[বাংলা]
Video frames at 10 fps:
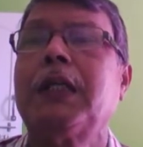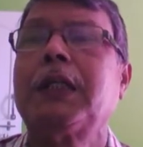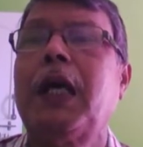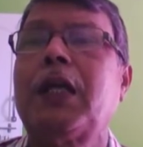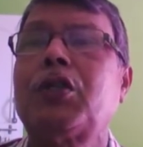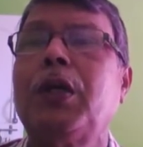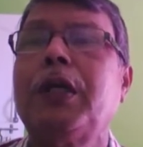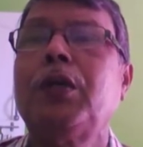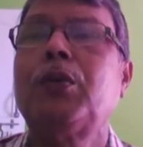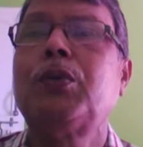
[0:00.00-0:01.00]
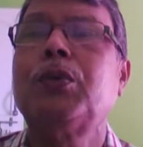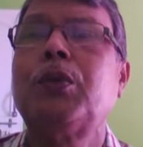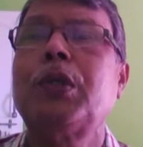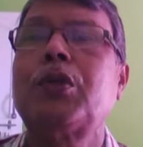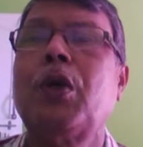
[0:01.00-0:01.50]
তার সঙ্গে নতুন
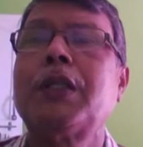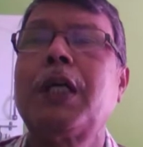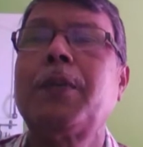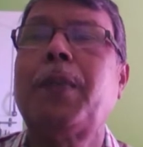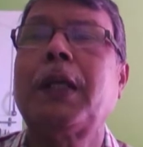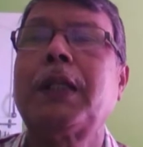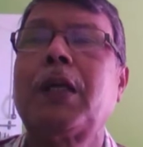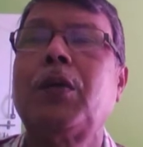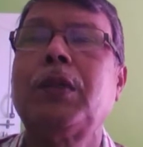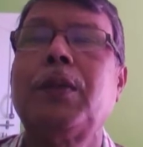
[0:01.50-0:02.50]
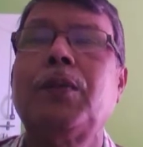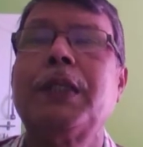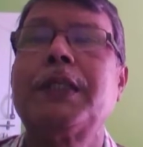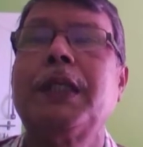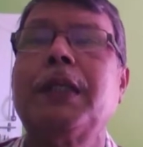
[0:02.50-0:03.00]
করে সংসার পাতার কথা
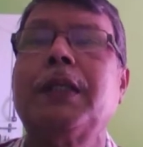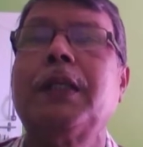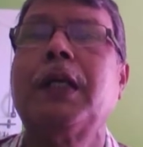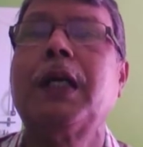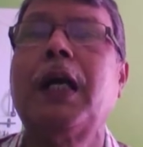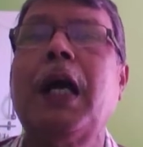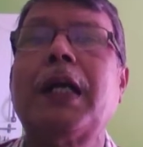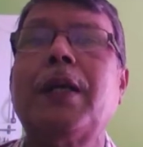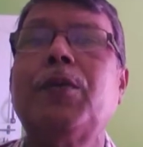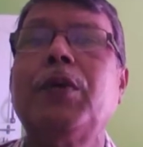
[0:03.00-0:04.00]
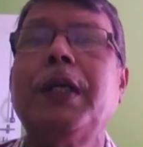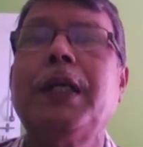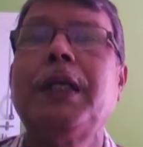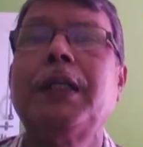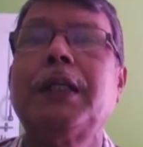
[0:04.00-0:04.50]
বলেছেন কাঁটা বনে
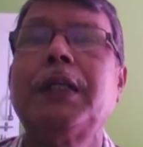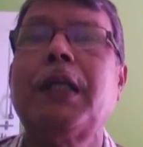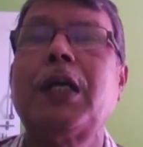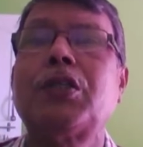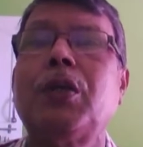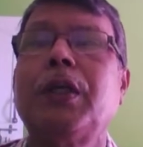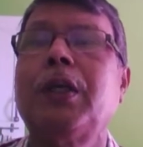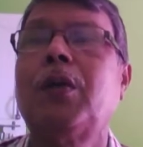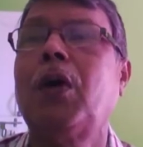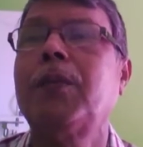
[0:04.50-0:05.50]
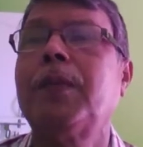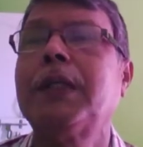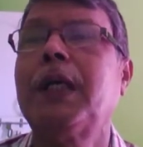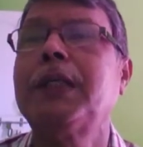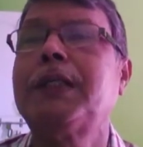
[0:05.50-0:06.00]
তার সঙ্গে ঘর
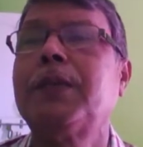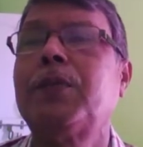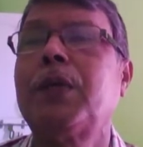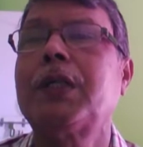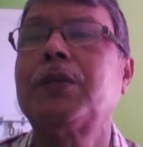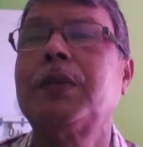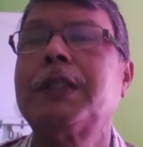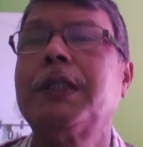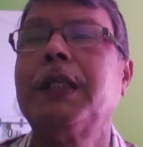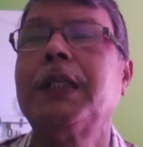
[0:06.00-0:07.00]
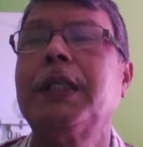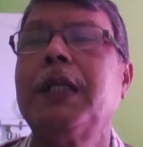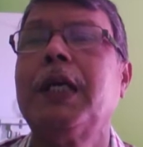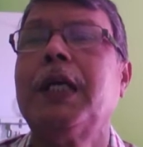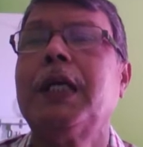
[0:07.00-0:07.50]
বাঁধার ইচ্ছে প্রকাশ করেছেন
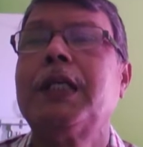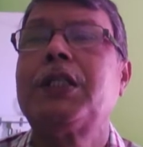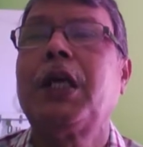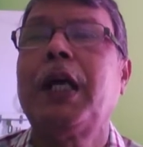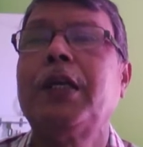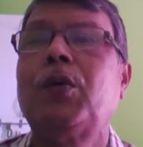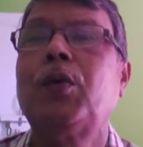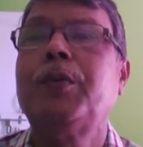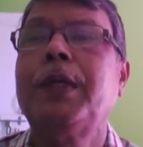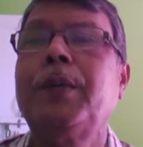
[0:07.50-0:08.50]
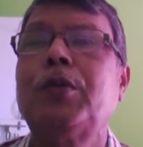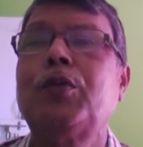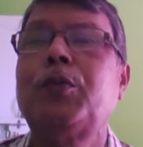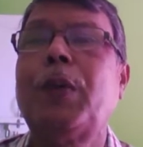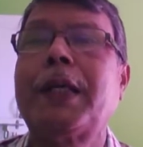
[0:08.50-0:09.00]
সেখানে কবি এবং
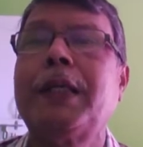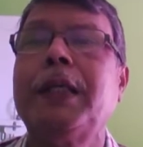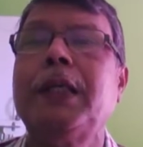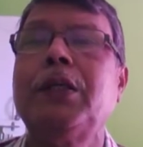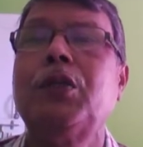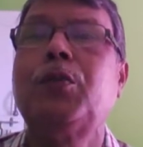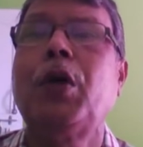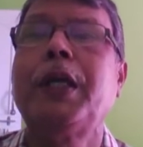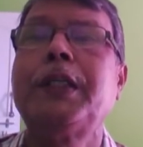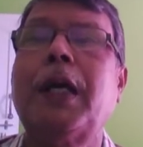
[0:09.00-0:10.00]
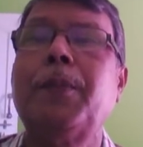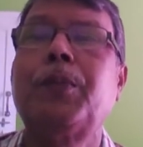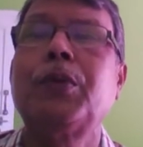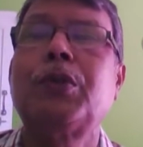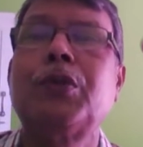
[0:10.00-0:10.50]
উটপাখি উভয়ই
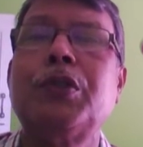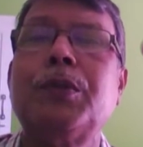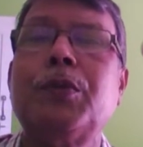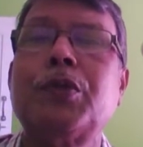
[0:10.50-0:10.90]
দাম্পত্য জীবন